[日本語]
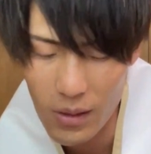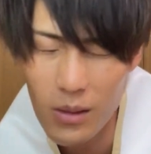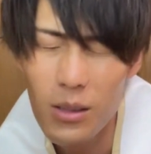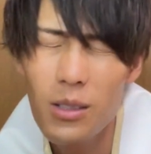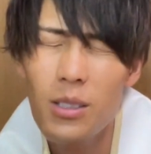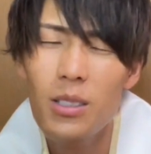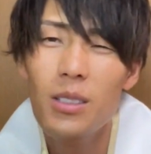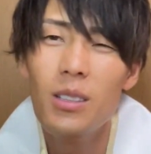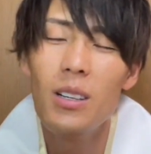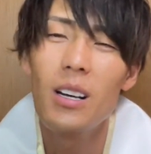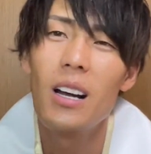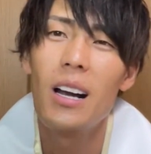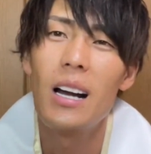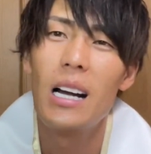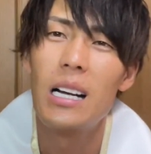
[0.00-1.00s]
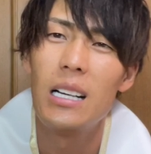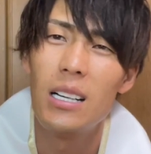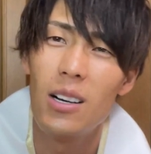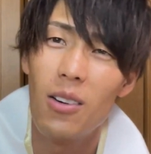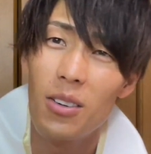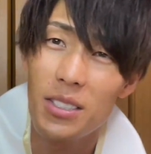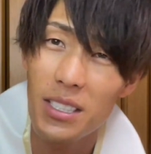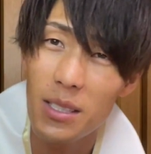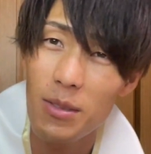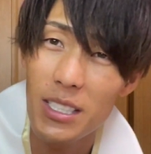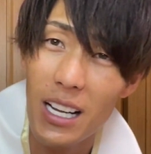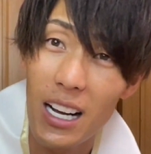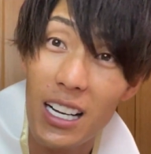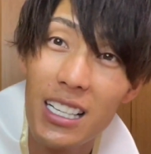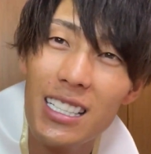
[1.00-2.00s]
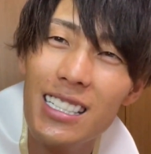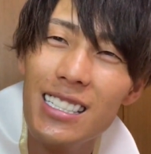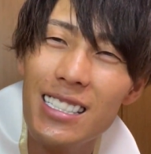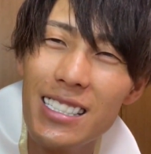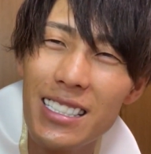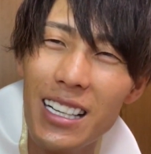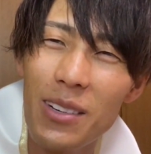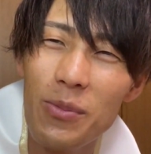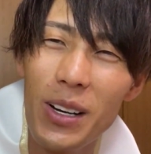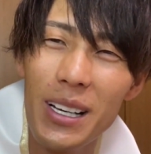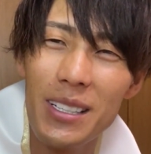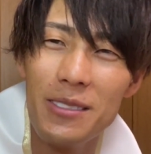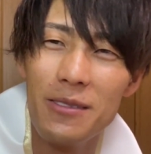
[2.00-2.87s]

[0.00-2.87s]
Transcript: うわお疲れ様でした乾杯